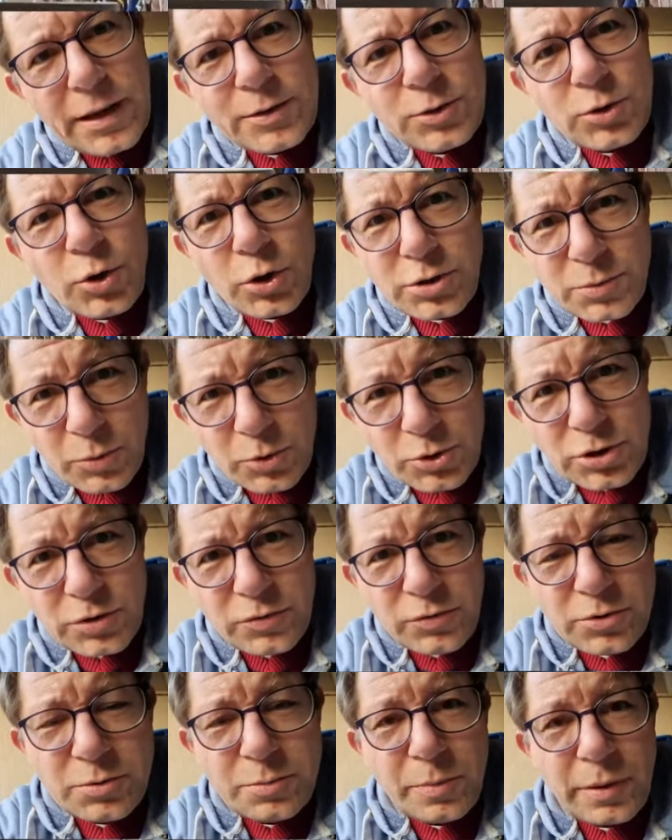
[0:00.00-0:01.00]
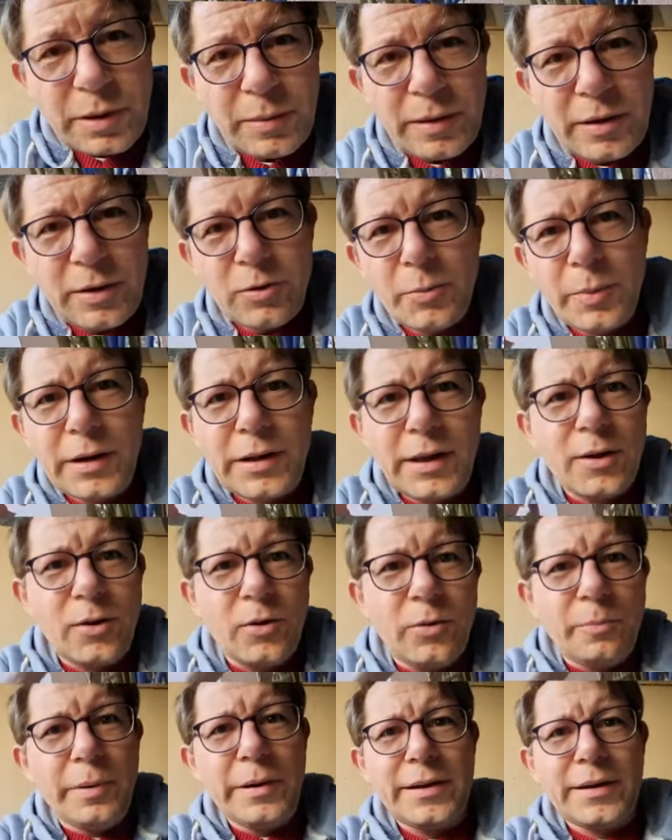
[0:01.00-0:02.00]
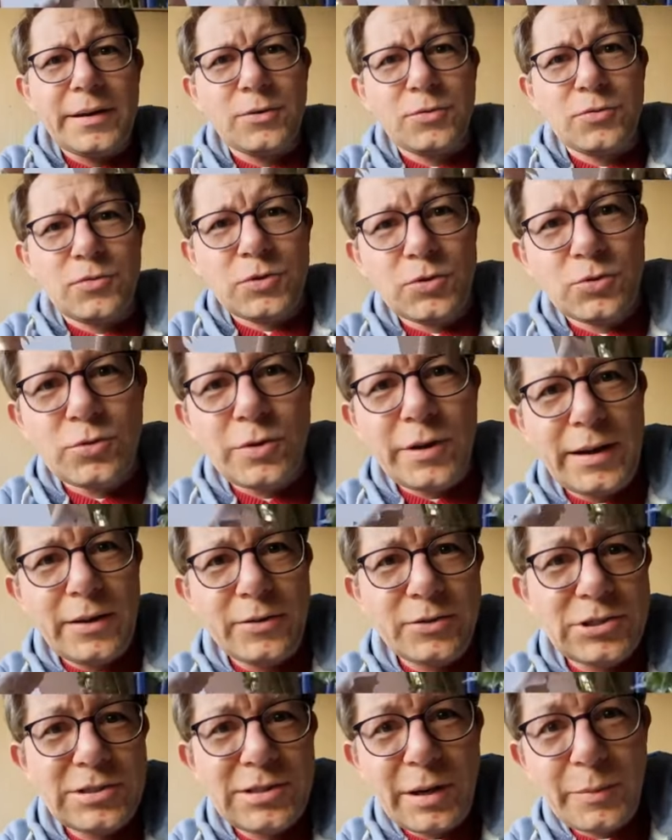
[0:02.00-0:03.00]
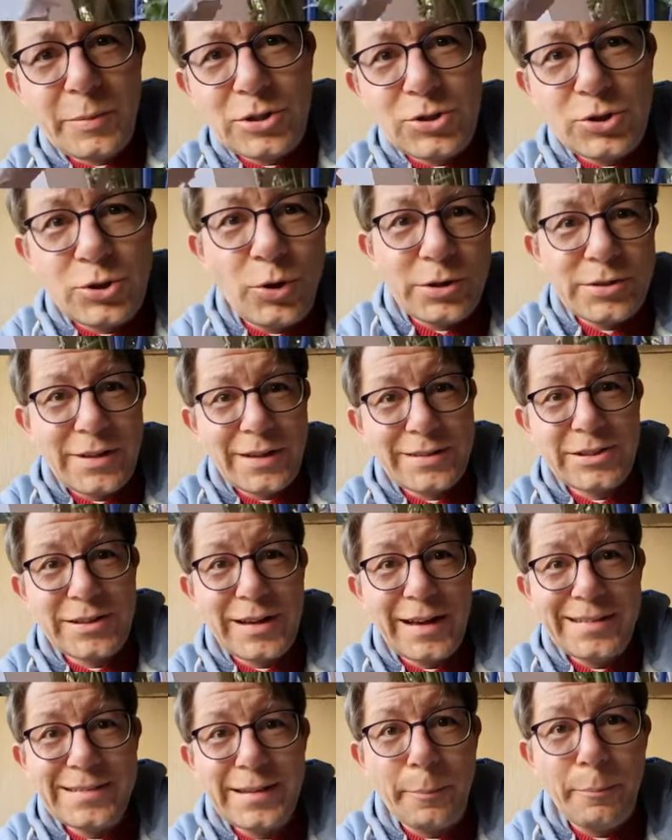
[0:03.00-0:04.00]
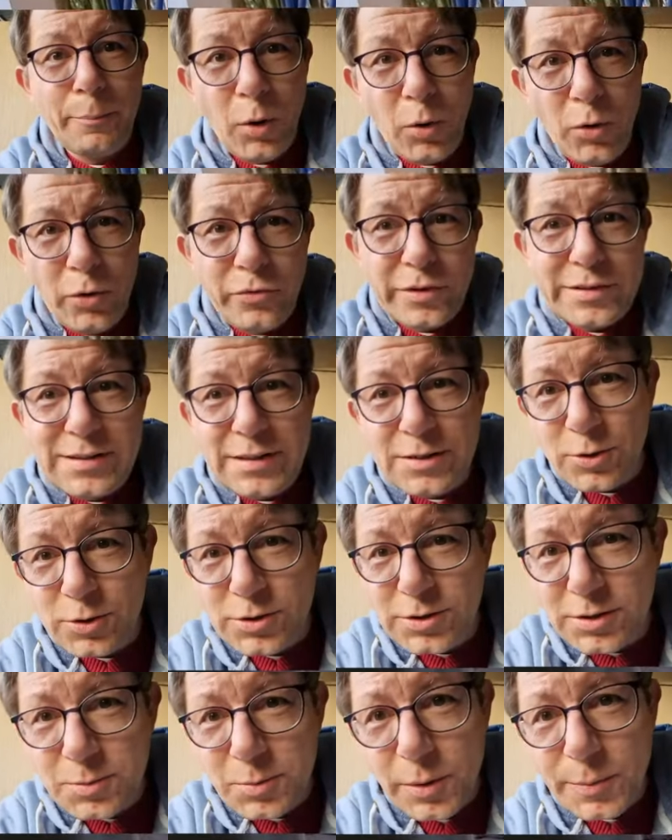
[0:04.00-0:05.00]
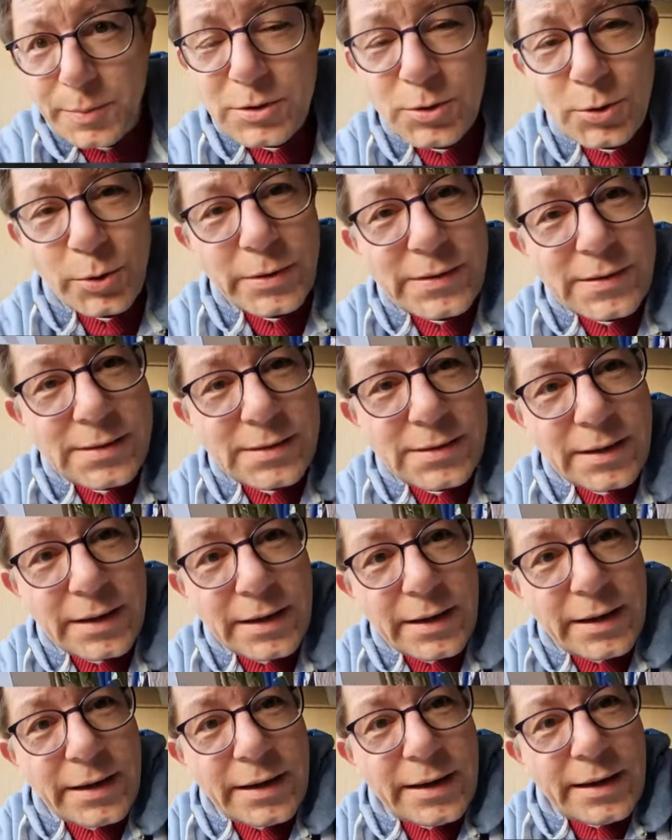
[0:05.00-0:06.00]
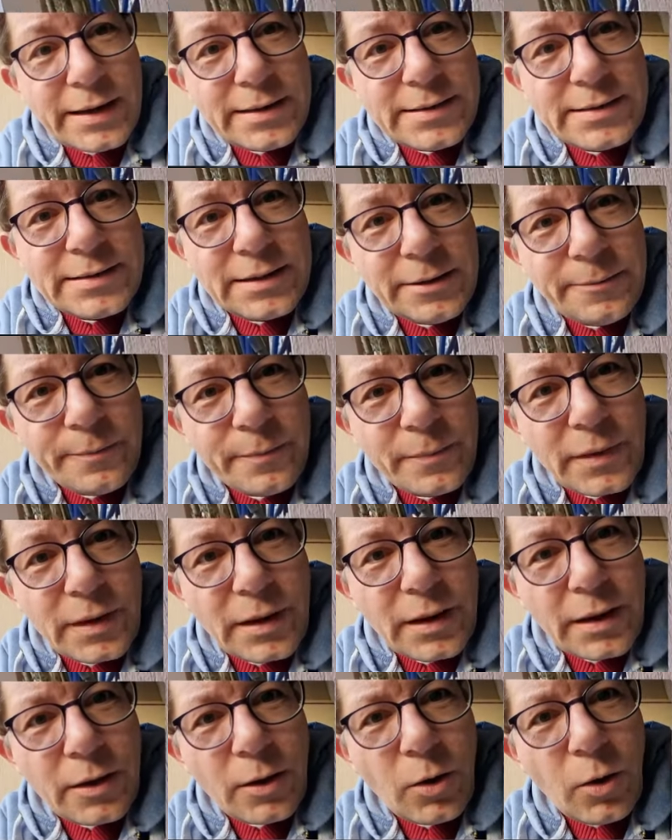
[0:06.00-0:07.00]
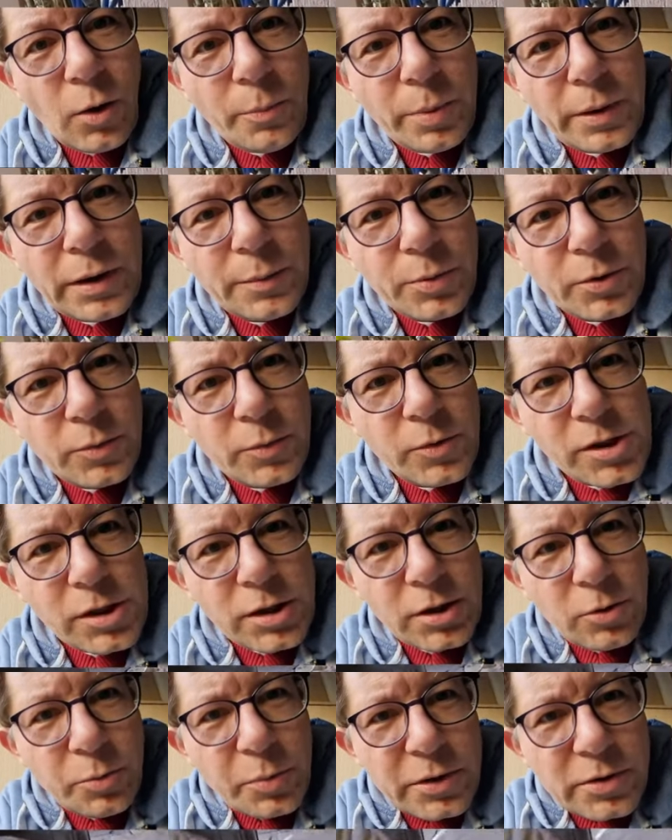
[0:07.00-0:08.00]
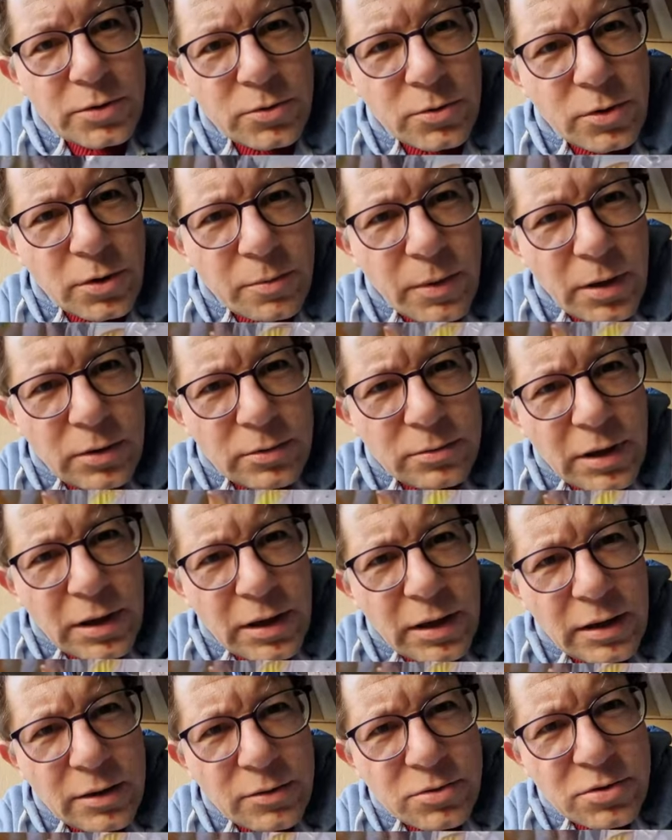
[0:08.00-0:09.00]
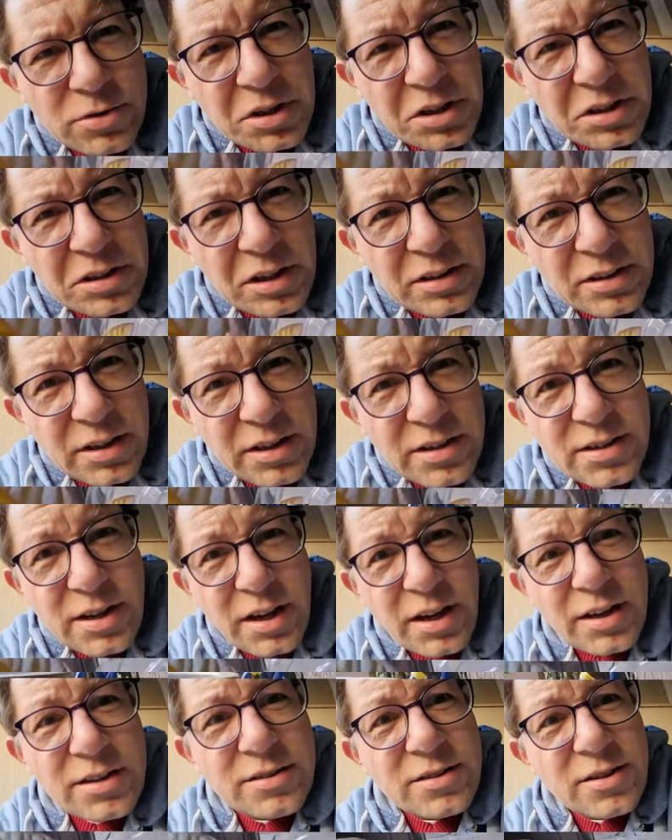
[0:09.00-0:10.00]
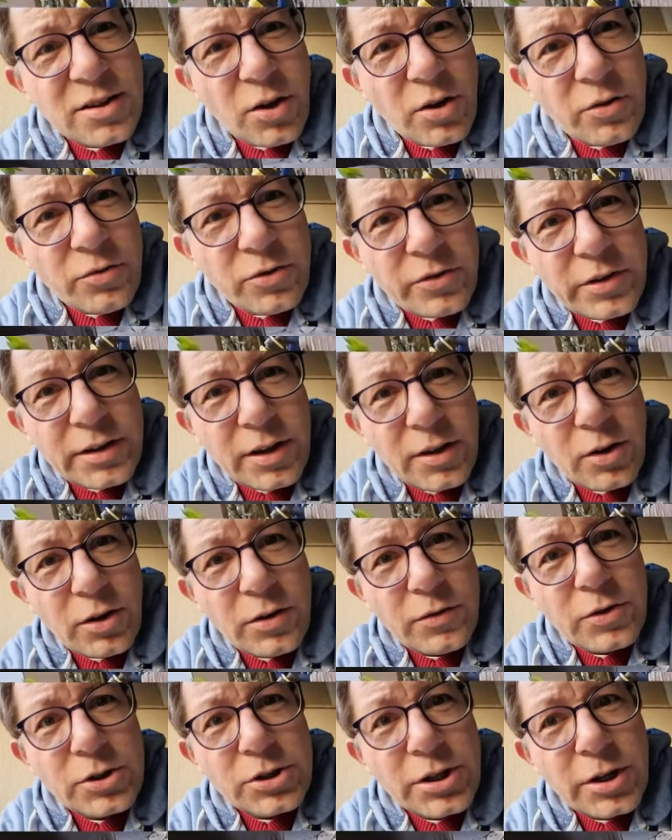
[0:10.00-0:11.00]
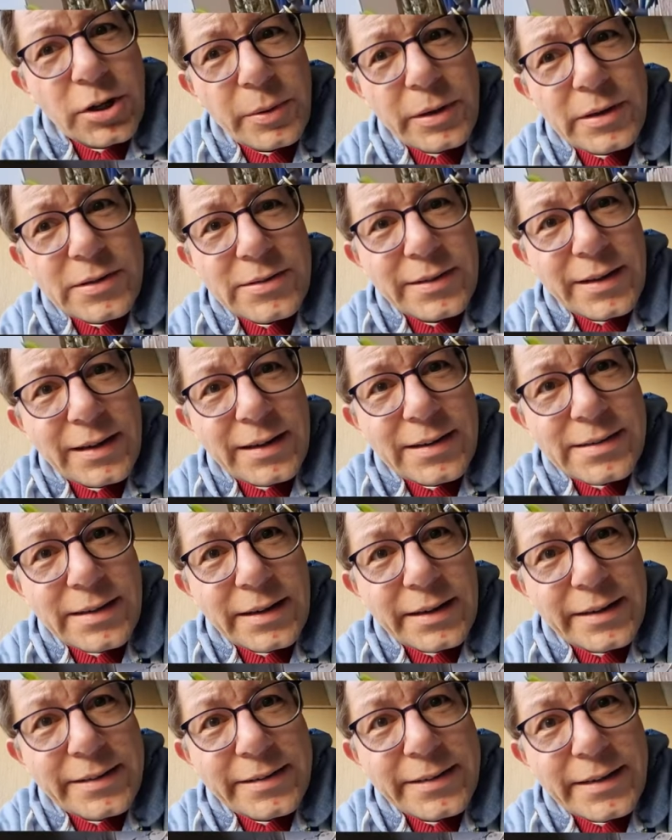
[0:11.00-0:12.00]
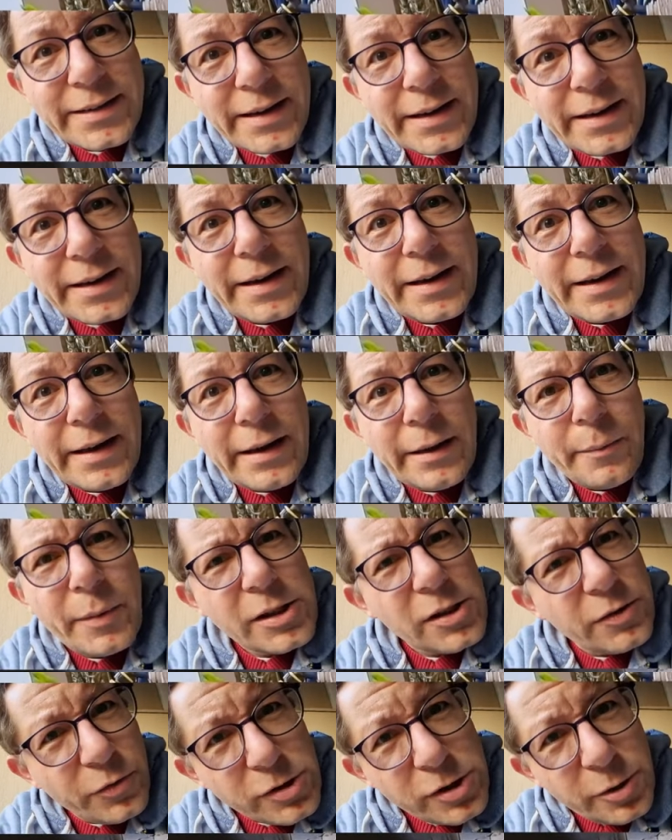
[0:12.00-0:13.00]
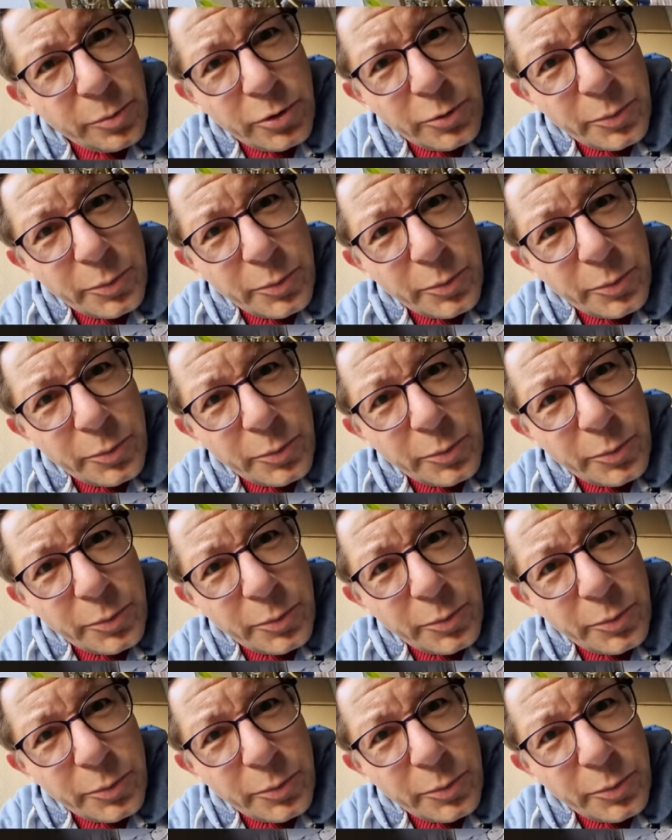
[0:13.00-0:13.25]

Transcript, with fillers: Dois motivos. Primeiro, para quem acompanha aqui os vídeos do canal, a gente sabe que a gente gosta de gastar pouco, fazer as nossas próprias coisas. E sim, Comprei em promoção, o preço normal dela é uns R$ 33,00, R$19,99 eu achei o preço interessante. Mas não foi só pelo